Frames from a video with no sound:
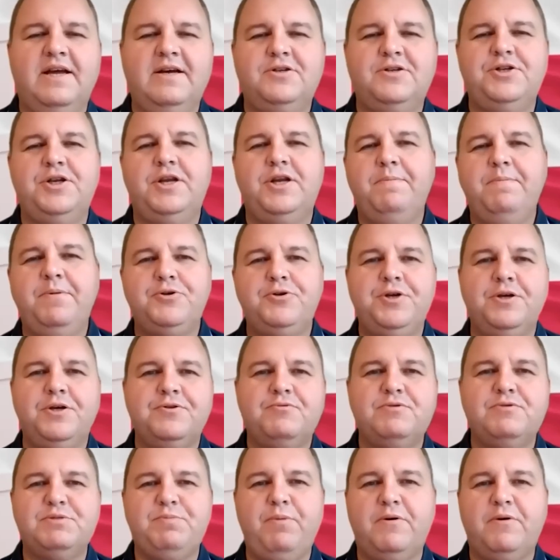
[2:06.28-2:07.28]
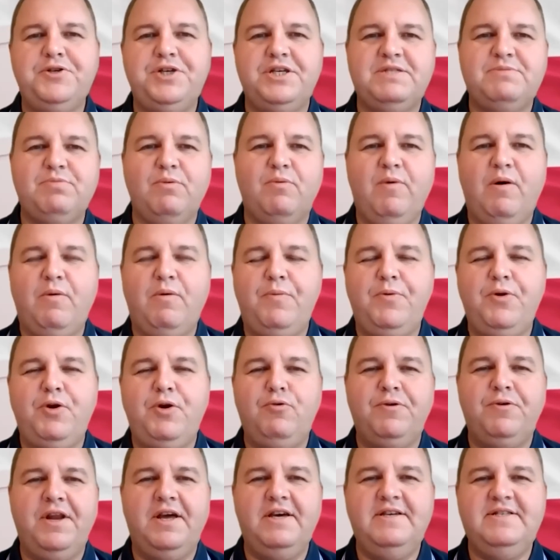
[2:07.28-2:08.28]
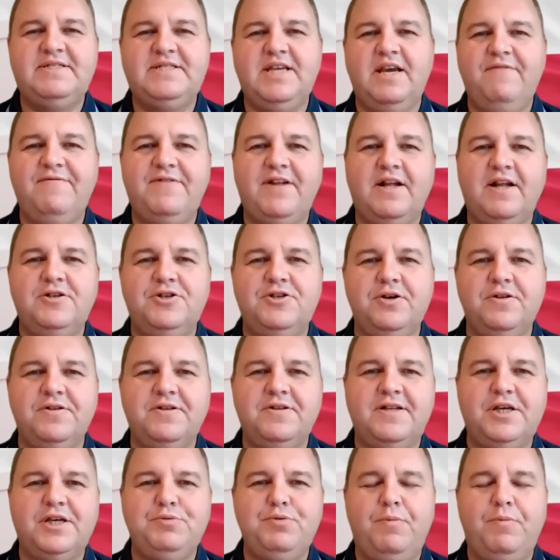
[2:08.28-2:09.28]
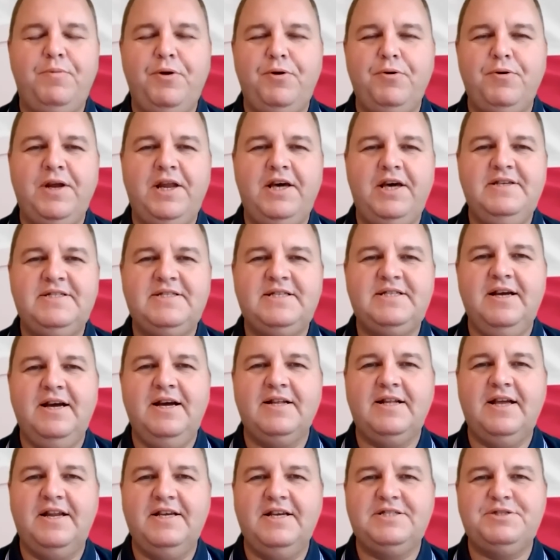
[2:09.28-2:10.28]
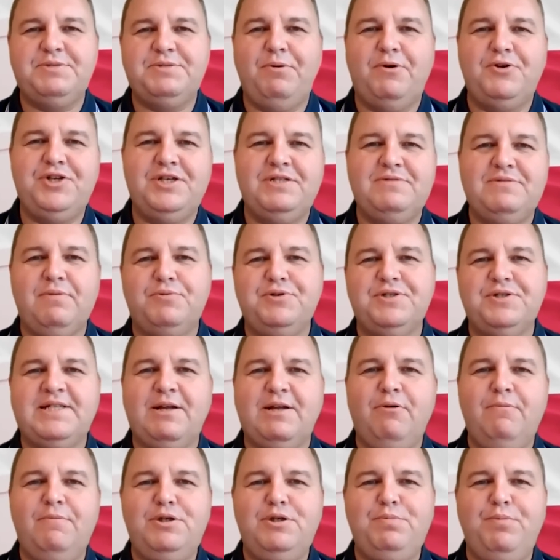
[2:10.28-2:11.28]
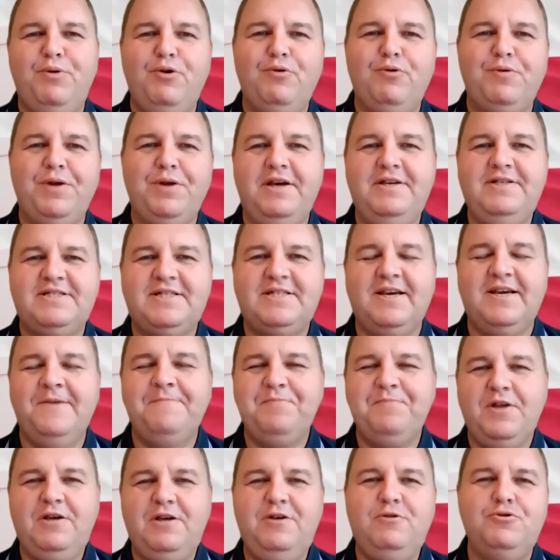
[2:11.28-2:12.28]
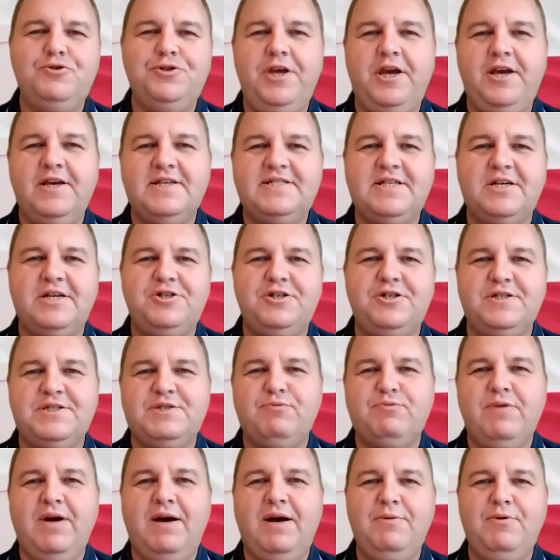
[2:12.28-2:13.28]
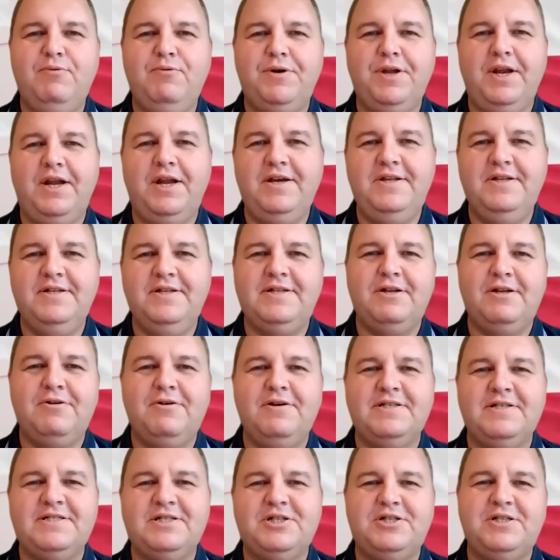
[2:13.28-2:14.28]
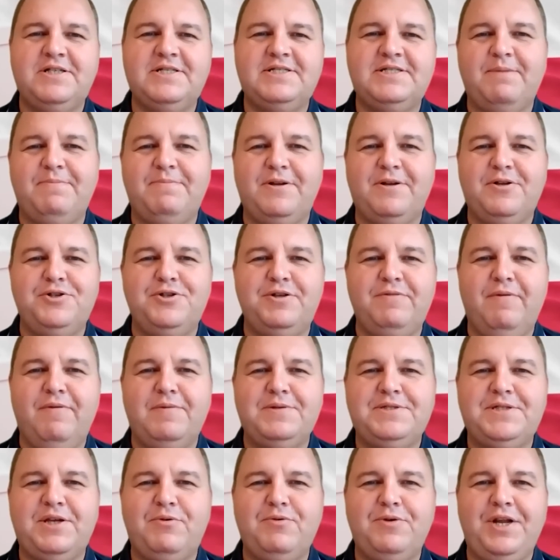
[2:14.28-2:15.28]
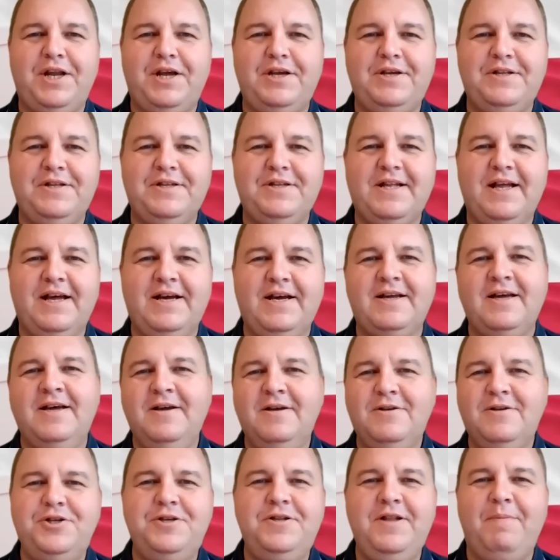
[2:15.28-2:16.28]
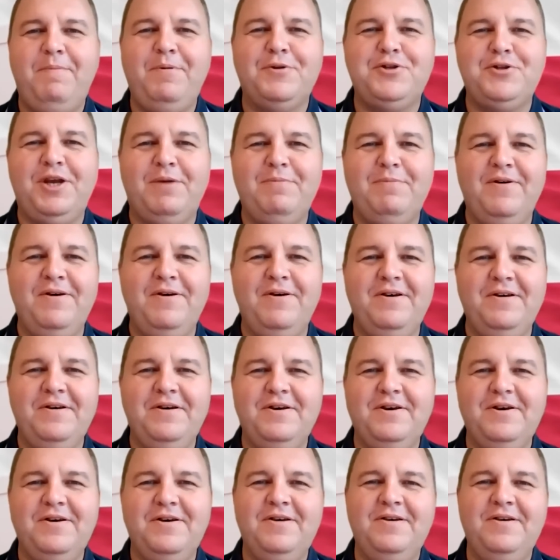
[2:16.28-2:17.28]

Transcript: to tak, że na początku społeczeństwo było proukraińskie i wtedy rząd też był proukraiński, a teraz społeczeństwo przestało być proukraińskie i już nie jesteście sługami Ukrainy, tylko jesteście sceptyczni wobec tej Ukrainy, tak? No Czyli na potrzeby